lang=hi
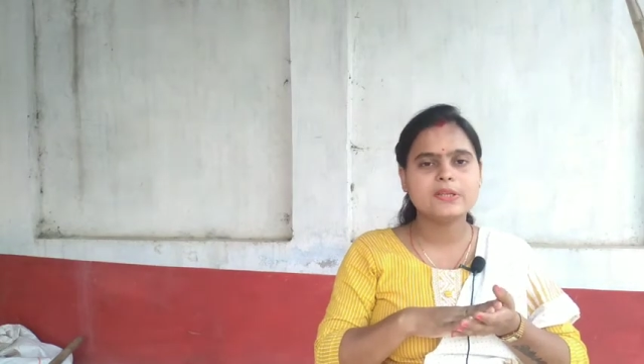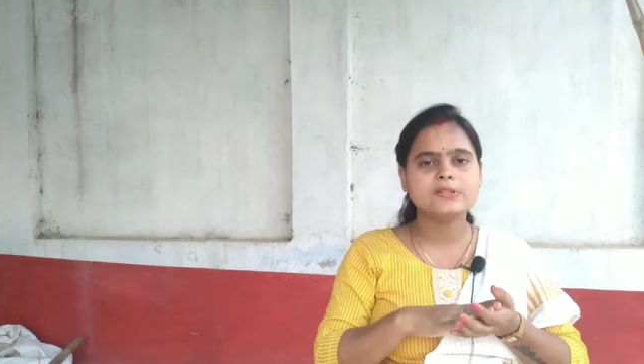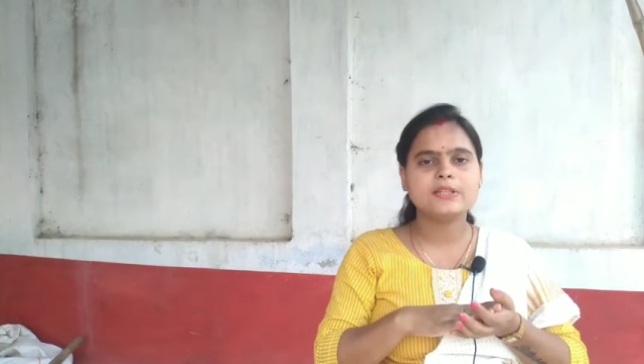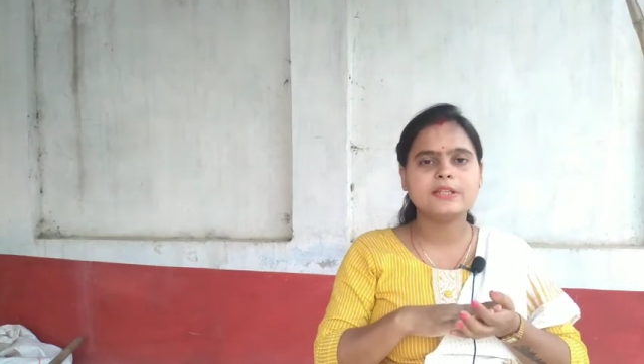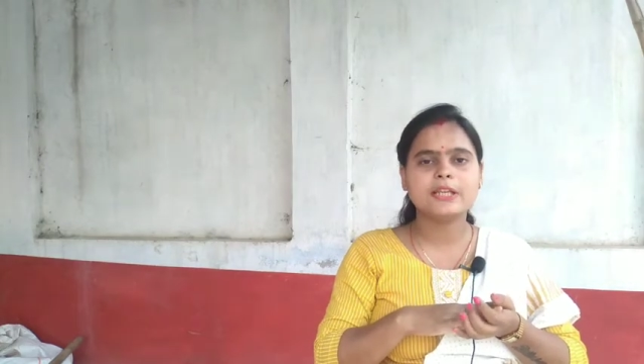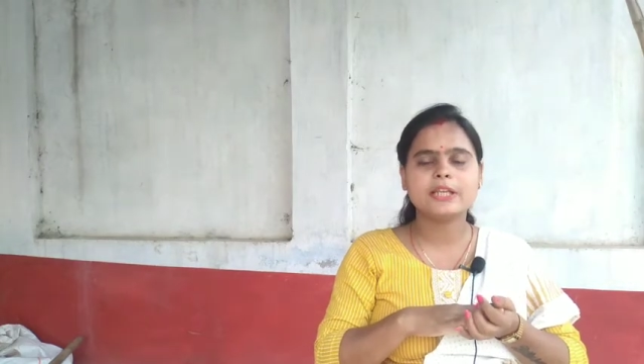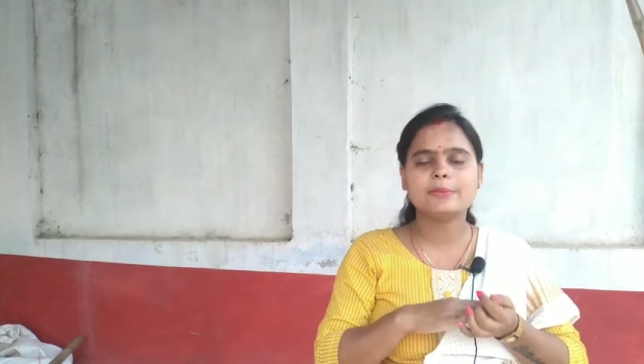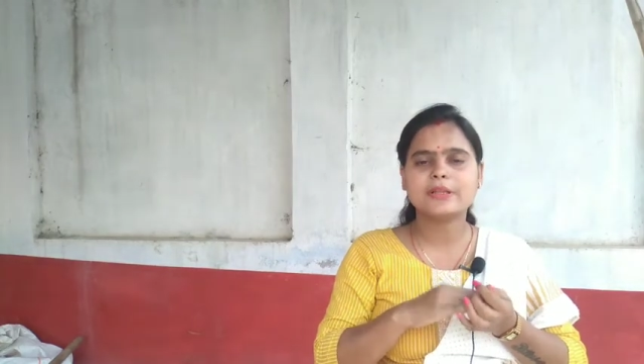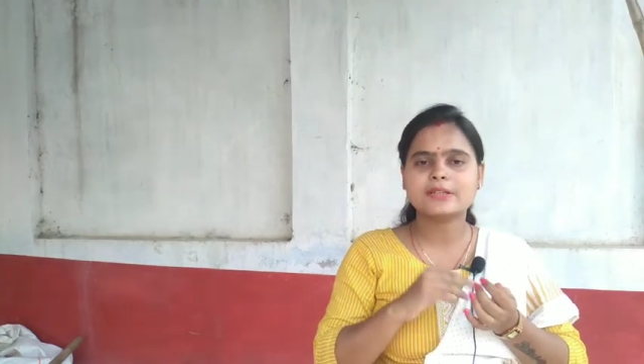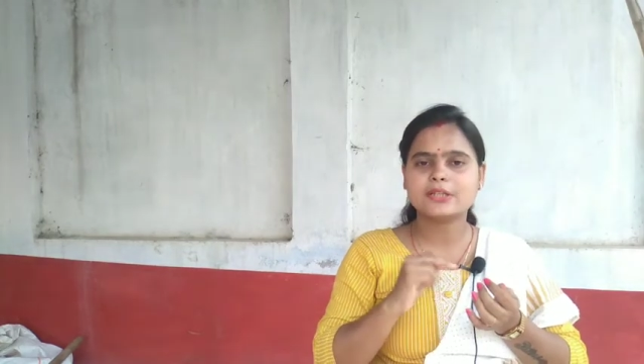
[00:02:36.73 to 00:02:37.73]
छिलने के
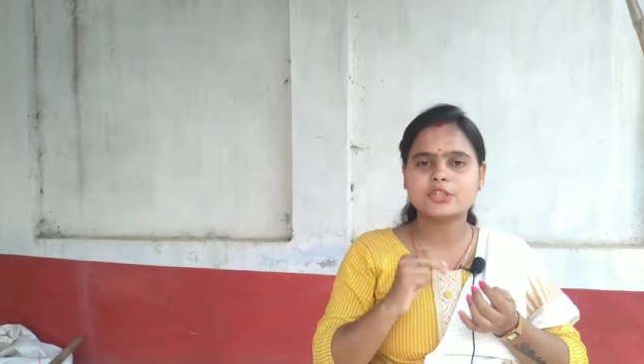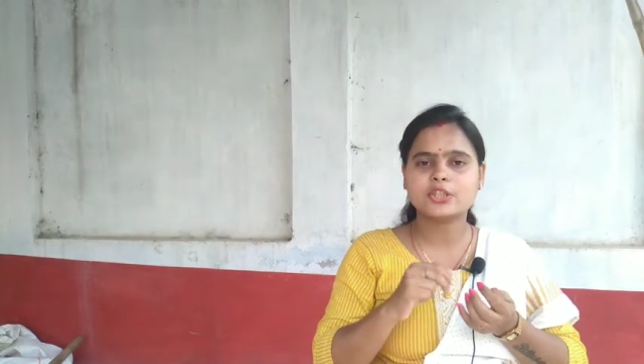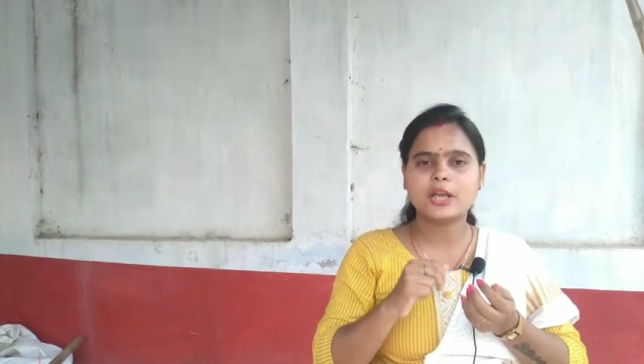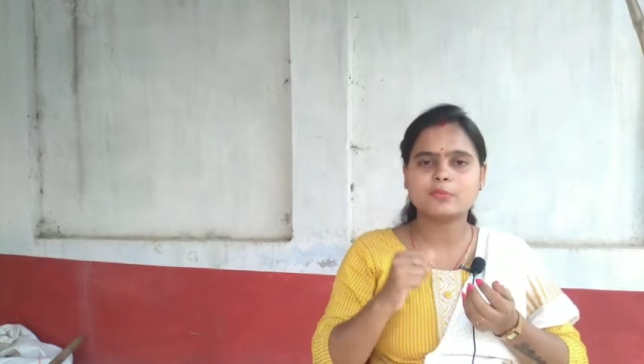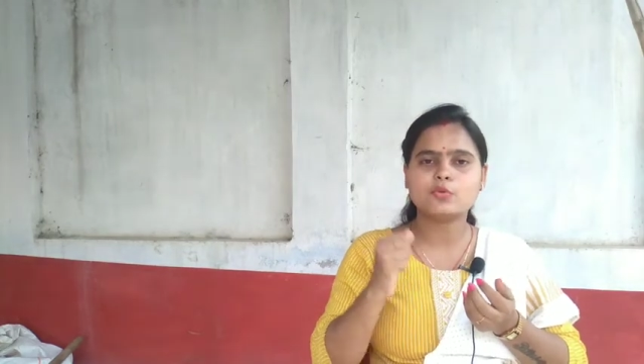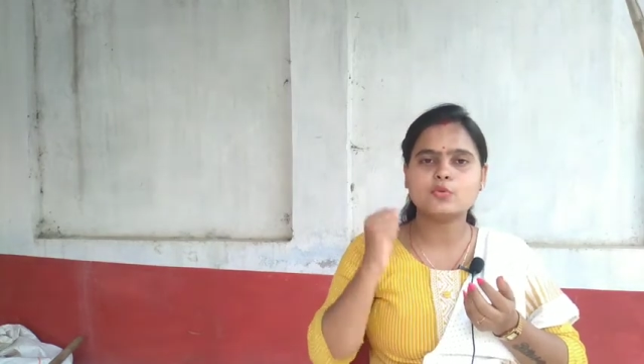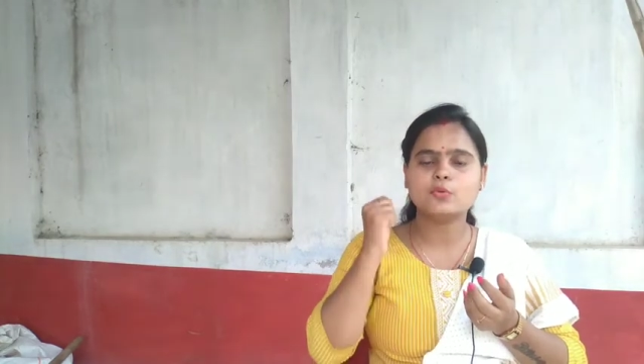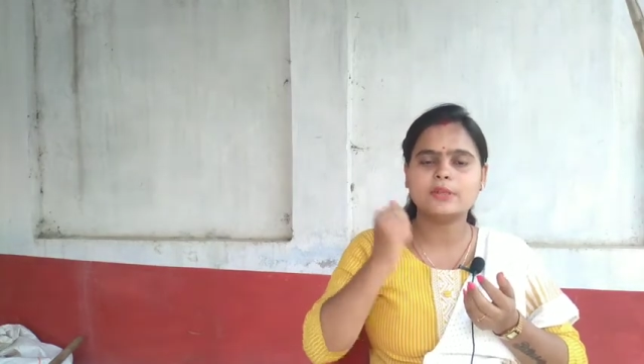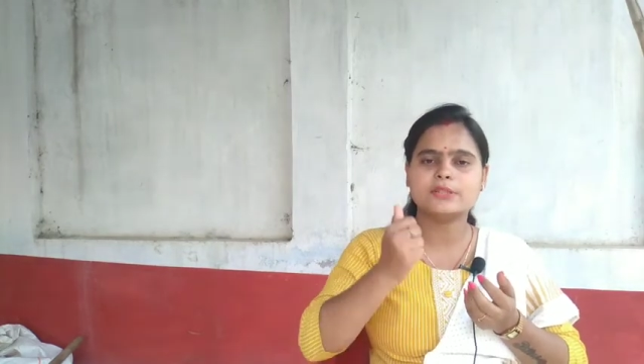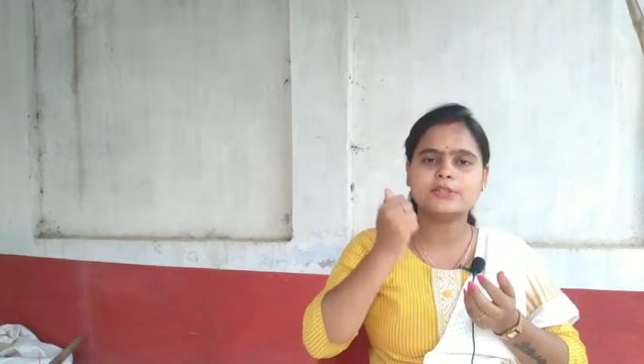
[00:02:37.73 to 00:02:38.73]
बाद कच्चे आम को
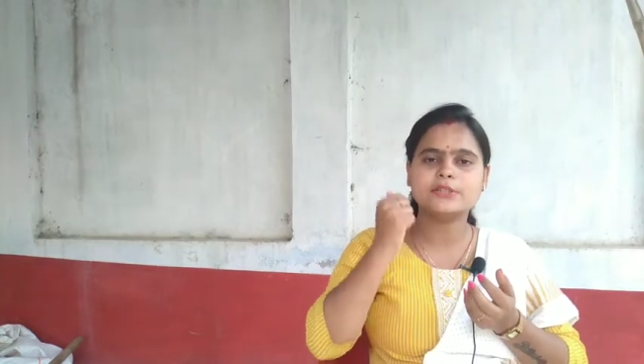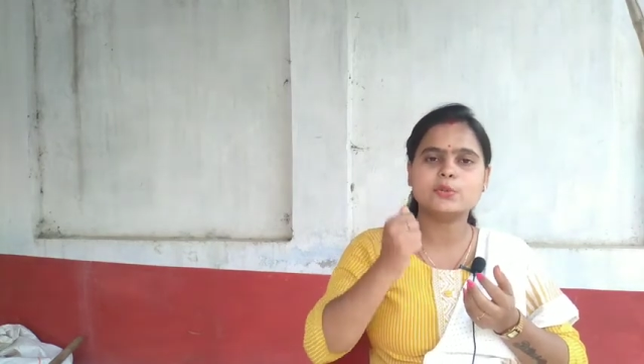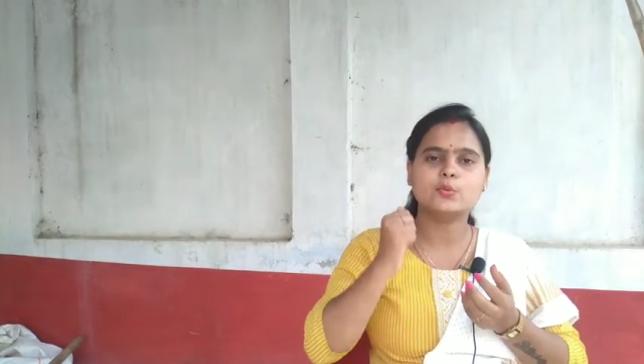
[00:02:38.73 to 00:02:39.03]
खूब अच्छे से